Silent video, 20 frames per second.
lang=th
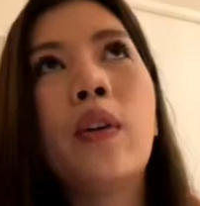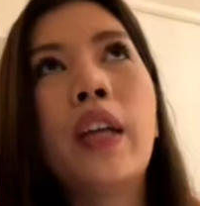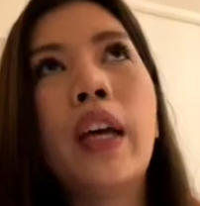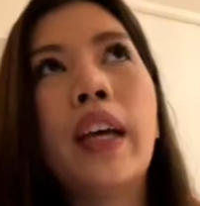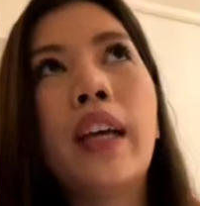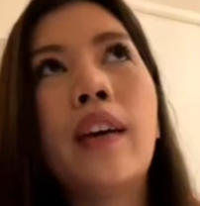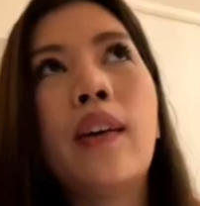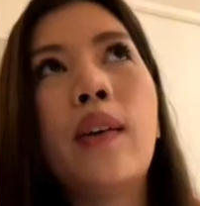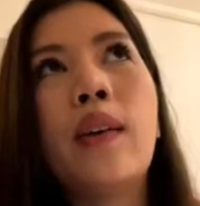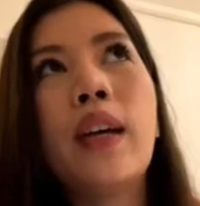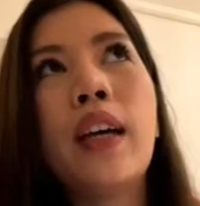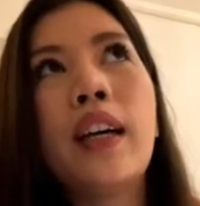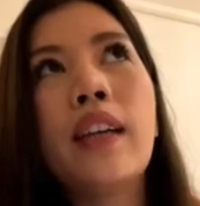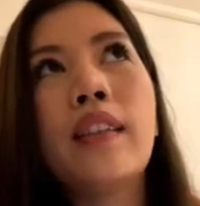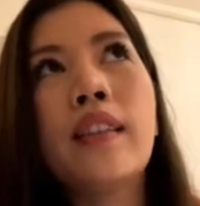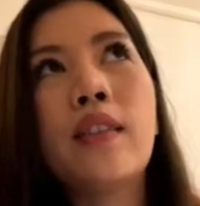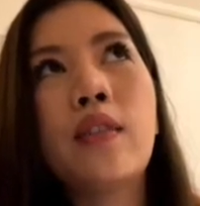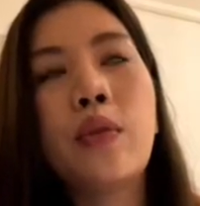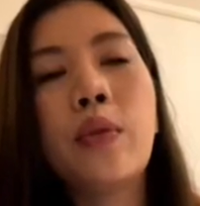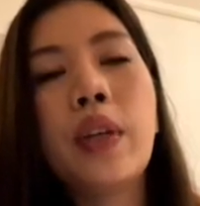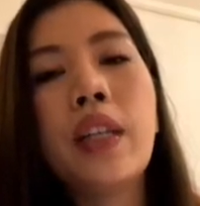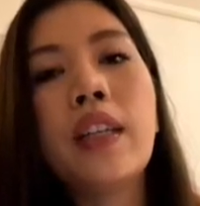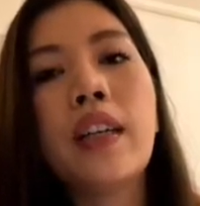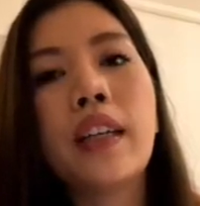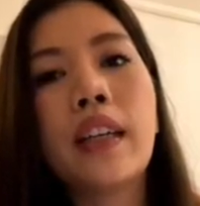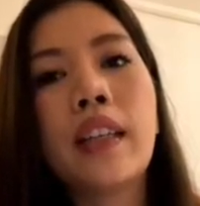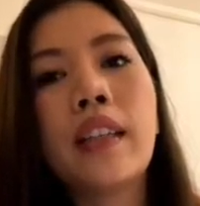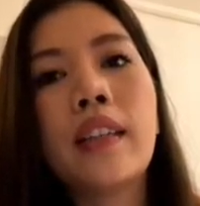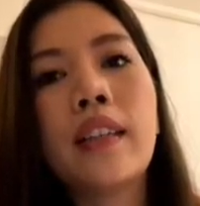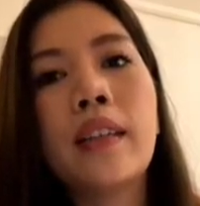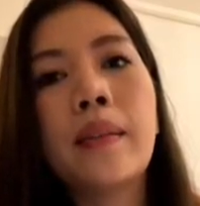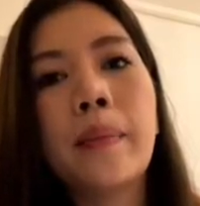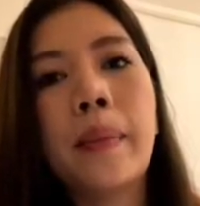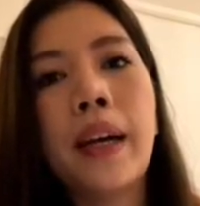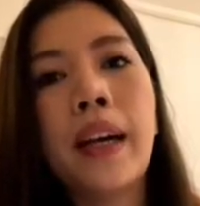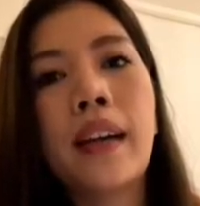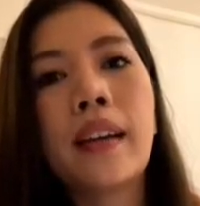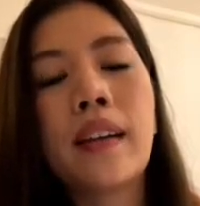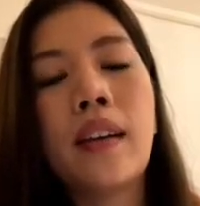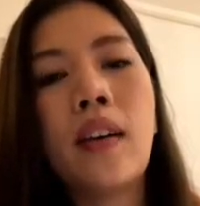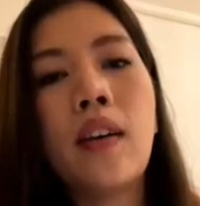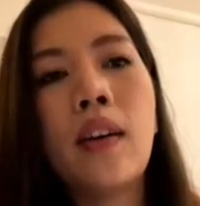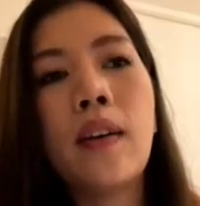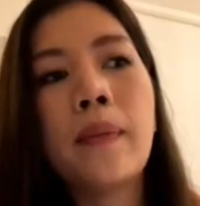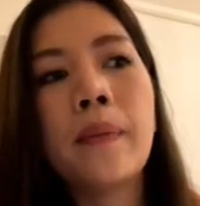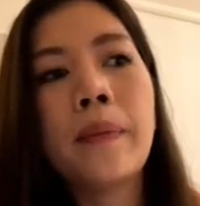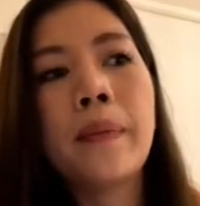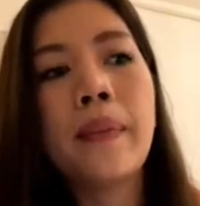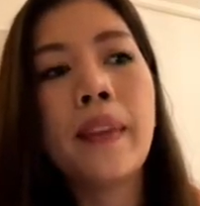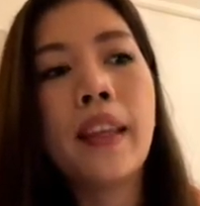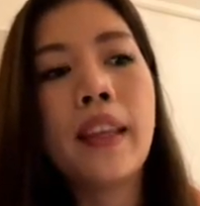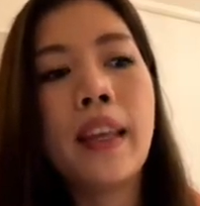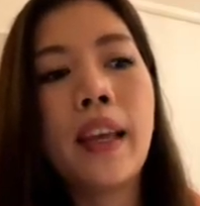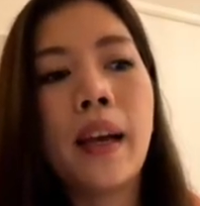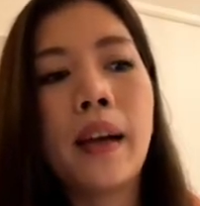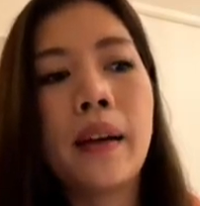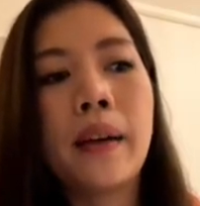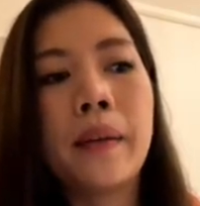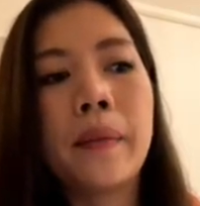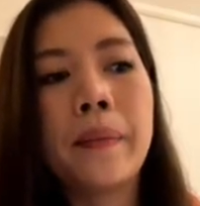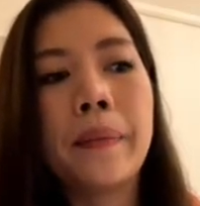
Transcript: คนไทยค่อนข้างจะช่วยเหลือกันเยอะมาก ก็อย่าง